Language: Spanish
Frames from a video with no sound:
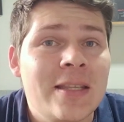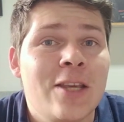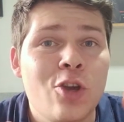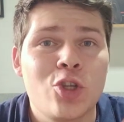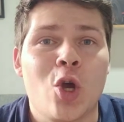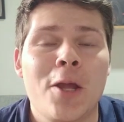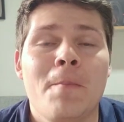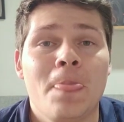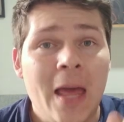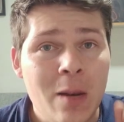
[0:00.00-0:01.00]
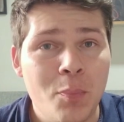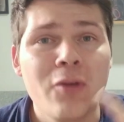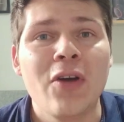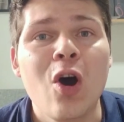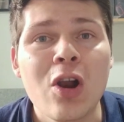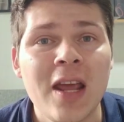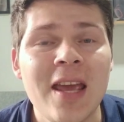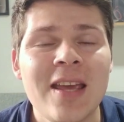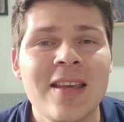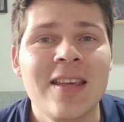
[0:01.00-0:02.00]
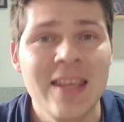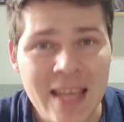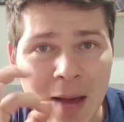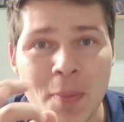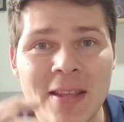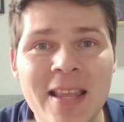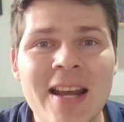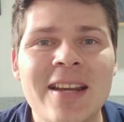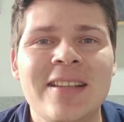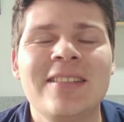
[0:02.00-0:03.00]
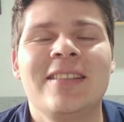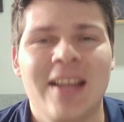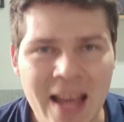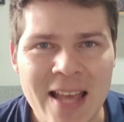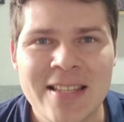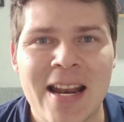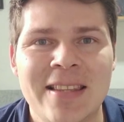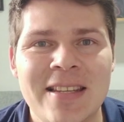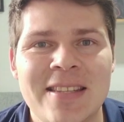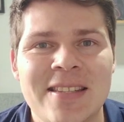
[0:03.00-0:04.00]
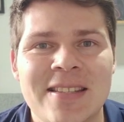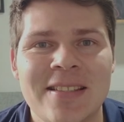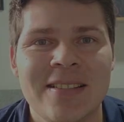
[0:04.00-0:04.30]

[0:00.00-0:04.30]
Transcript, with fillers: que yo soy el profe Jorge y aprender es gratis.